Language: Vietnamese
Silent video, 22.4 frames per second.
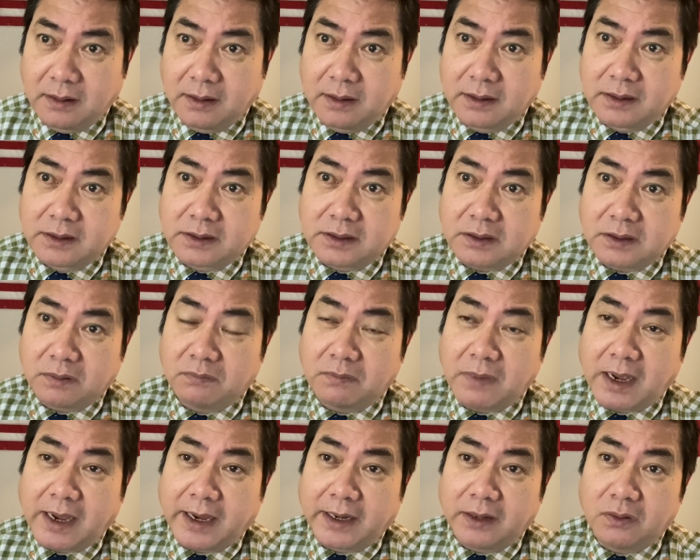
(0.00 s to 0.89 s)
Trong
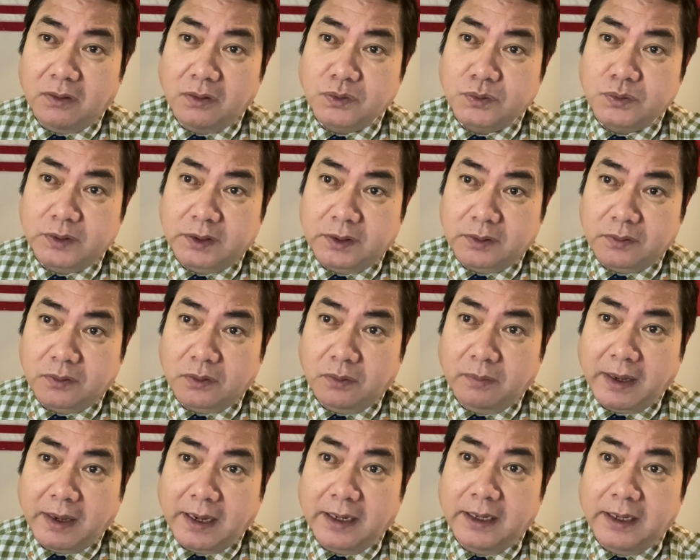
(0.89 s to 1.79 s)
bài nói chuyện của
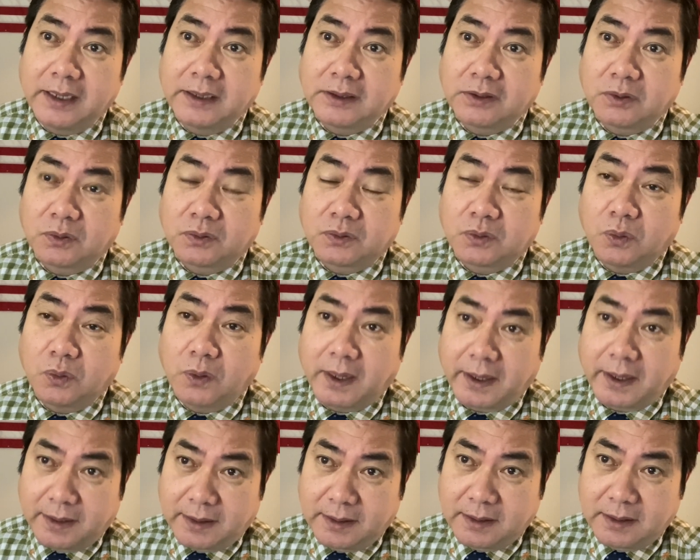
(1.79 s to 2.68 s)
bà Lê Thị Thu
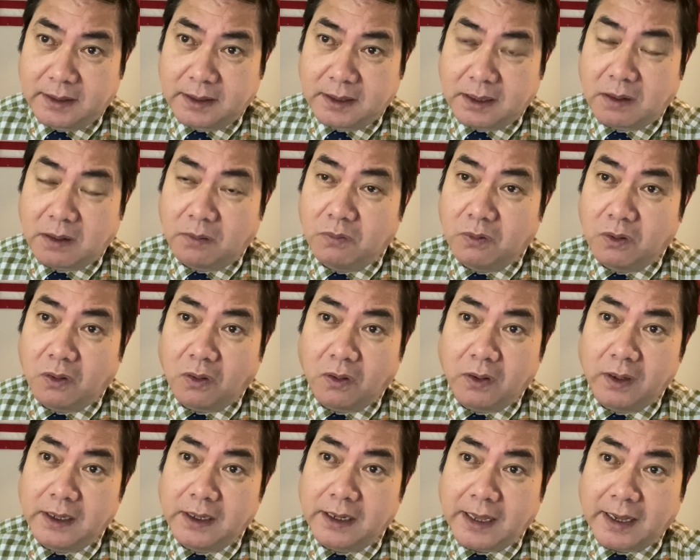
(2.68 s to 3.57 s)
Hằng không
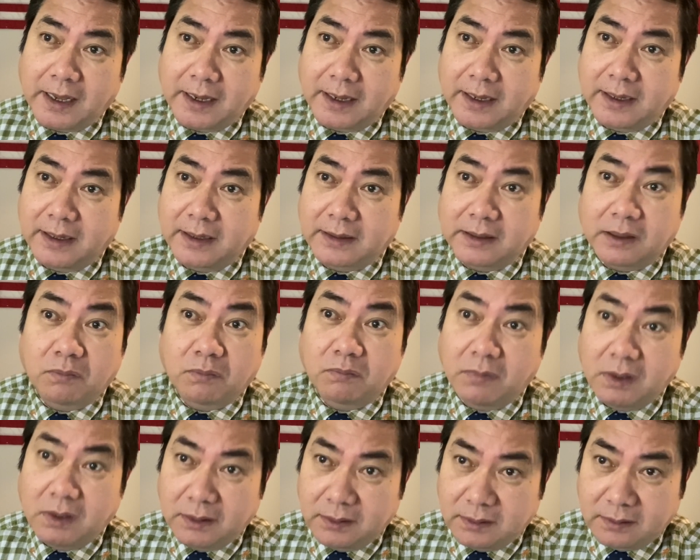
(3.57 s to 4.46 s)
nói là đồng
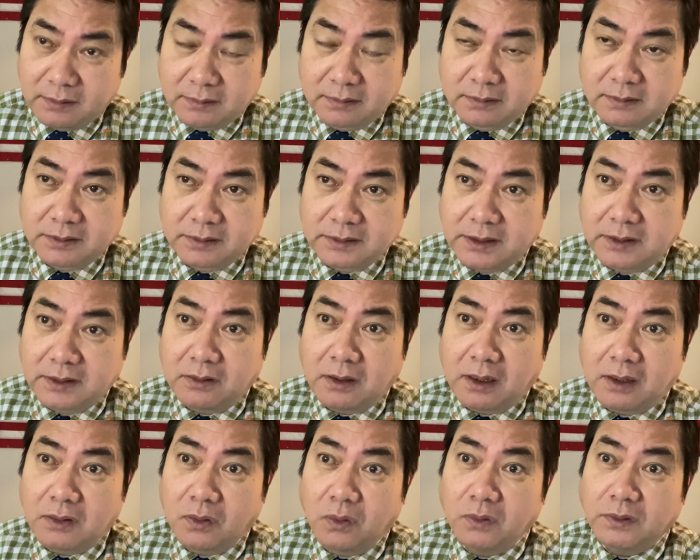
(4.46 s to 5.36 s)
minh, chỉ
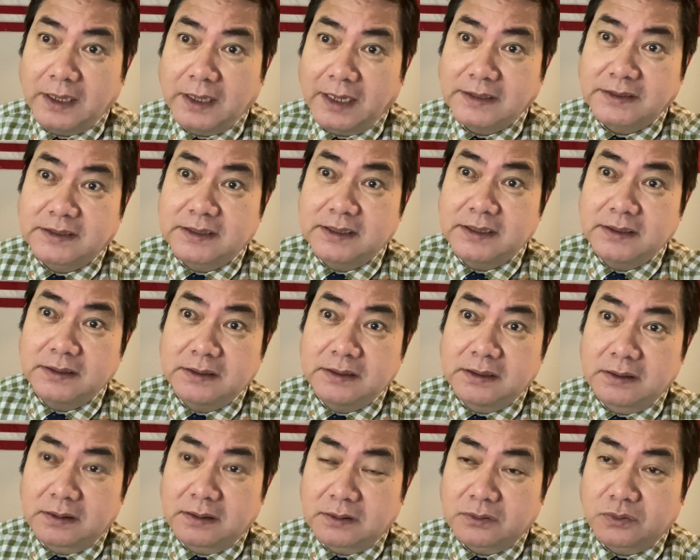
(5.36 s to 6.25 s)
nói là đối tác chiến
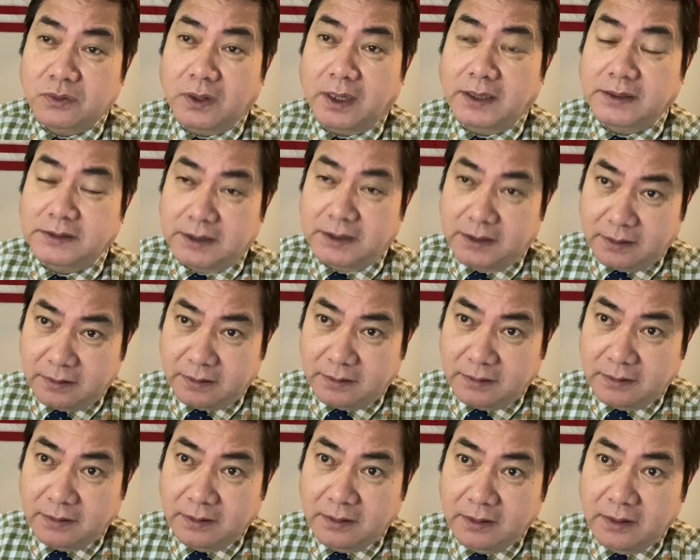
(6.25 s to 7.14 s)
lược toàn diện.
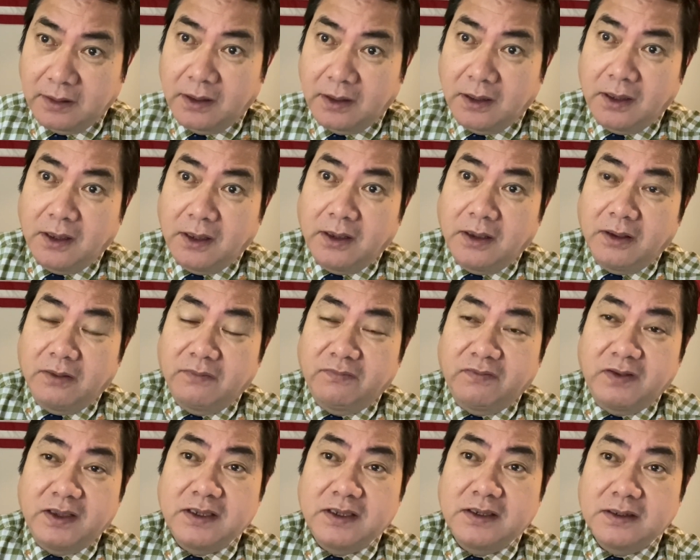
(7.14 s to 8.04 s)

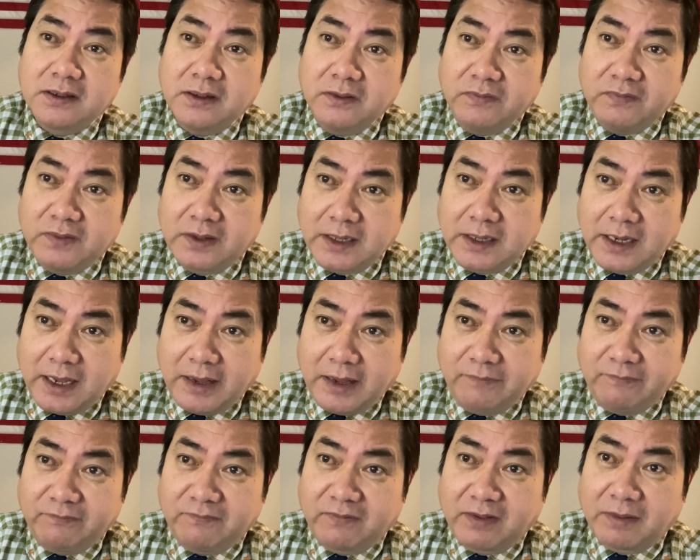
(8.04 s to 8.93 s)
Vì giữa Việt
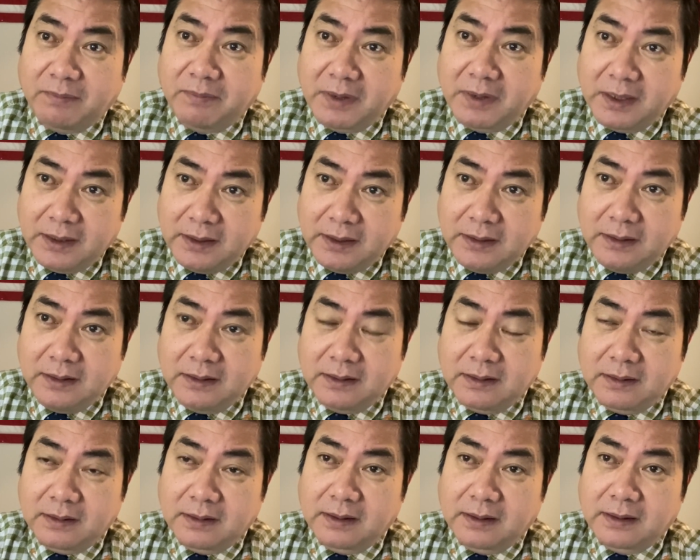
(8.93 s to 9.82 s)
Nam và Mỹ
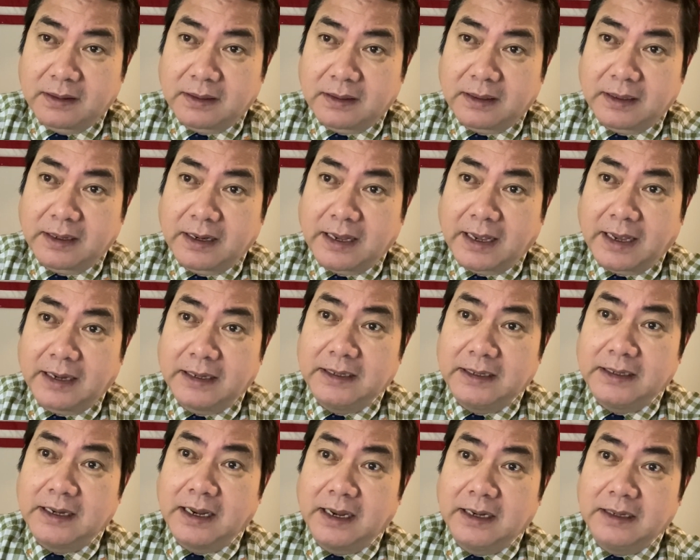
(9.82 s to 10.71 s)
đã
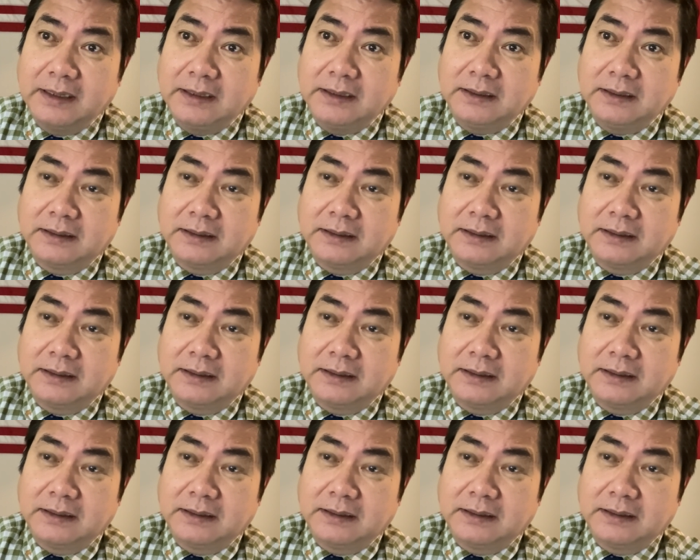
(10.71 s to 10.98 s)
đi đến